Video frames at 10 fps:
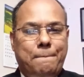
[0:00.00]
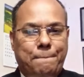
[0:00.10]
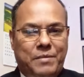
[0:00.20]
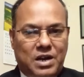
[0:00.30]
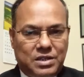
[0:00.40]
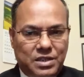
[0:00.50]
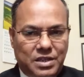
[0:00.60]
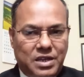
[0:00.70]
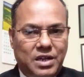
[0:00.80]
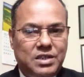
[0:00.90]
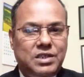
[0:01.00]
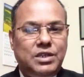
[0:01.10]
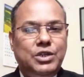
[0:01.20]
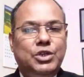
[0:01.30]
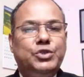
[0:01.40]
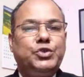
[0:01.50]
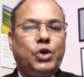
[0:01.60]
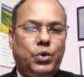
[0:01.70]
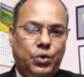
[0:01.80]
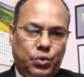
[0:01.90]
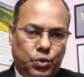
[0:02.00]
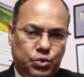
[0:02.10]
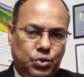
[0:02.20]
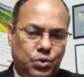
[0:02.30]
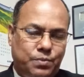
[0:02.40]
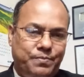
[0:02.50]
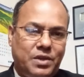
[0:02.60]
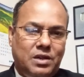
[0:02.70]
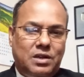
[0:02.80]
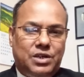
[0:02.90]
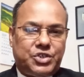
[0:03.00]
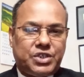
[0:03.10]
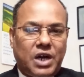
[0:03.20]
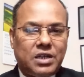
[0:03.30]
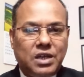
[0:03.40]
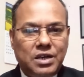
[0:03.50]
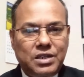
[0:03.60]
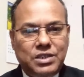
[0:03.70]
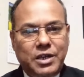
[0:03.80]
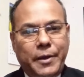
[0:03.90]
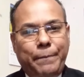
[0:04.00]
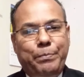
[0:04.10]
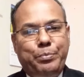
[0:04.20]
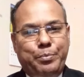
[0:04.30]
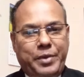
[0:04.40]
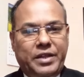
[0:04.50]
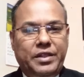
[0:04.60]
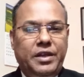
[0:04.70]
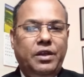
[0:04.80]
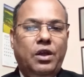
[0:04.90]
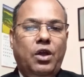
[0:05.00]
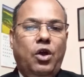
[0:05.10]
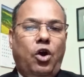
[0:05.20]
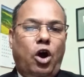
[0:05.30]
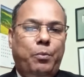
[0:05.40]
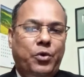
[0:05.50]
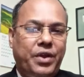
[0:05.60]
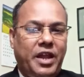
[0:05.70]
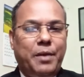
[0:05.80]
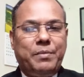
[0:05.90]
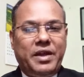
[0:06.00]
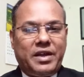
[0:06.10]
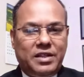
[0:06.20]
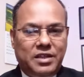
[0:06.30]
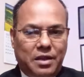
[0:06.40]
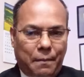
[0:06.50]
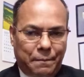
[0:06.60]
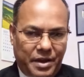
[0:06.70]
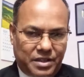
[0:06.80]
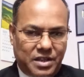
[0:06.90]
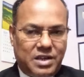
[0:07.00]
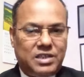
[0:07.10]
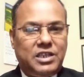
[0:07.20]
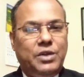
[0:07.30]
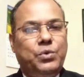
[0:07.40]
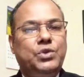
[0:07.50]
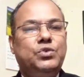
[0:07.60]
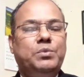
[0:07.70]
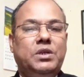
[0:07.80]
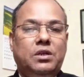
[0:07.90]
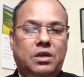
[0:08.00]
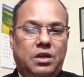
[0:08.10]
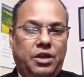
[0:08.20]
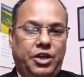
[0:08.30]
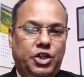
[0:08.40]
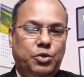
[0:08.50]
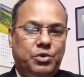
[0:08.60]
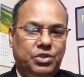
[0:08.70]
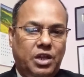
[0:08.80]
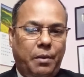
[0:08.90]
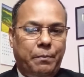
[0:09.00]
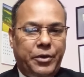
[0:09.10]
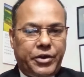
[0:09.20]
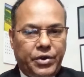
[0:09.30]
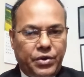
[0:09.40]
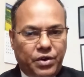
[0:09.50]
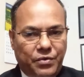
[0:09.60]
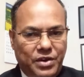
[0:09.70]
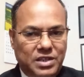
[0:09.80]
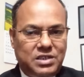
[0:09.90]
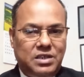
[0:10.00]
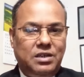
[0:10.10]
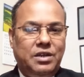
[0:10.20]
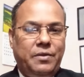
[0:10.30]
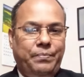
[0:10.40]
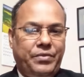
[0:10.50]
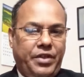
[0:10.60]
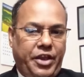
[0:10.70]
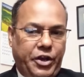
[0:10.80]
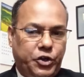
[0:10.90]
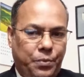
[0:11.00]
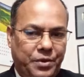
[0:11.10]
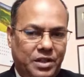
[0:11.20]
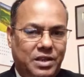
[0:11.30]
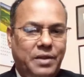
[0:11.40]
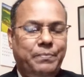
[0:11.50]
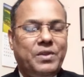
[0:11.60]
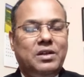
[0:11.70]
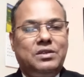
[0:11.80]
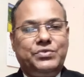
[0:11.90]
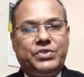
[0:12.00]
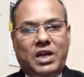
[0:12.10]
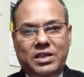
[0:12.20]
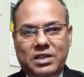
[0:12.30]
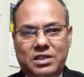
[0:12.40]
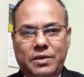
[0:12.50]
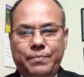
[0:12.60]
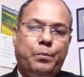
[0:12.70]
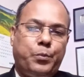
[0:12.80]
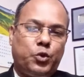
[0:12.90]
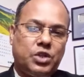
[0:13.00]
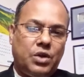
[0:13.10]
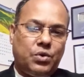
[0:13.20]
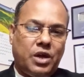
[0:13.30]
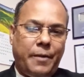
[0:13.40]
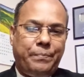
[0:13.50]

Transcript: বাড়তে দেখা গেছে যখন উক্ত স্বার্থান্বেষী ব্যক্তি অপর এক বা একাধিক ব্যক্তির কাছে ওই জমি ইতিমধ্যে বিক্রয় করে ফেলেছেন এসব ক্ষেত্রে জালিয়াতি প্রতারণা